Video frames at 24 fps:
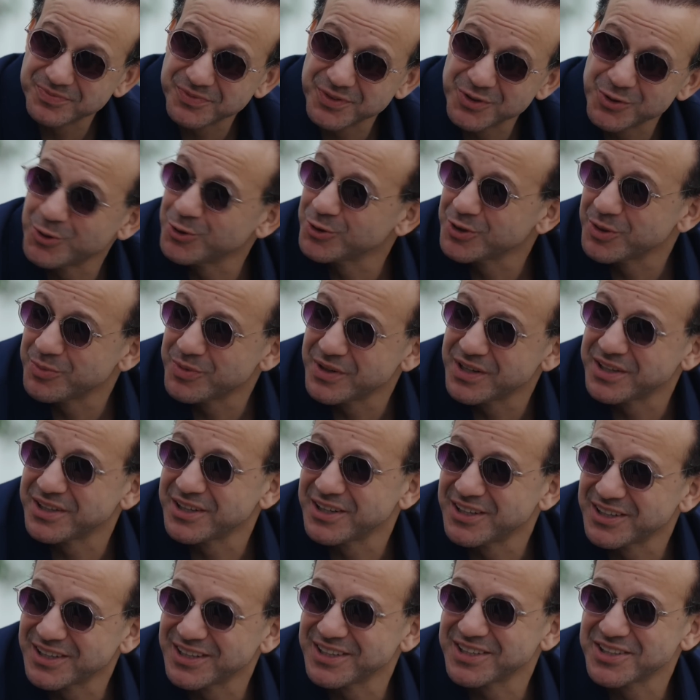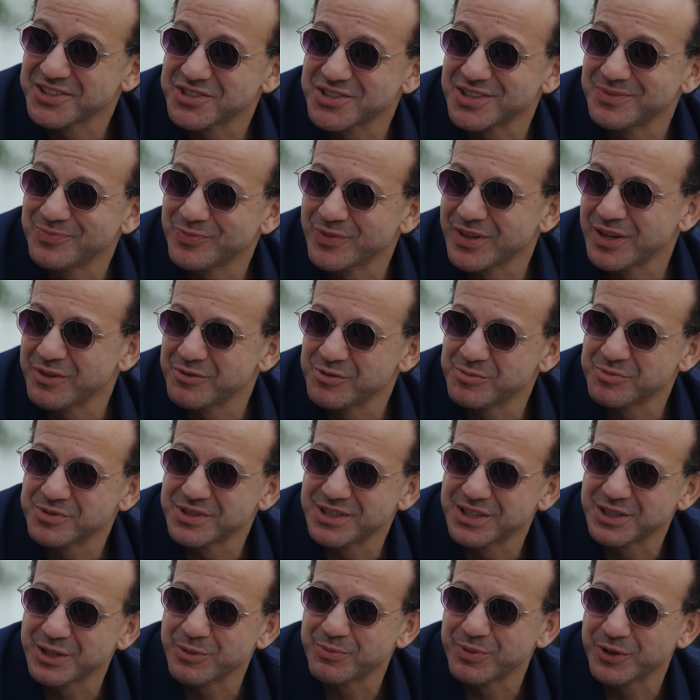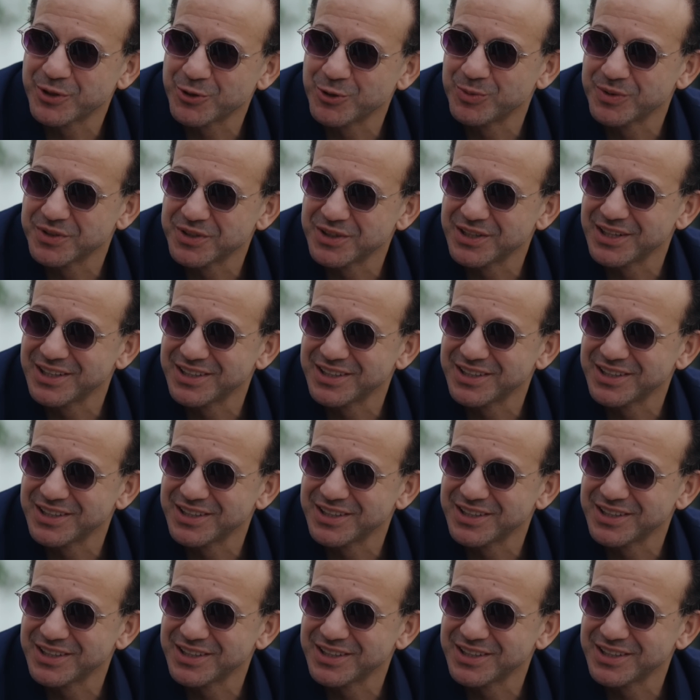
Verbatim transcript: yolda bir ara arkadaşa devrimcilikte para olmadığını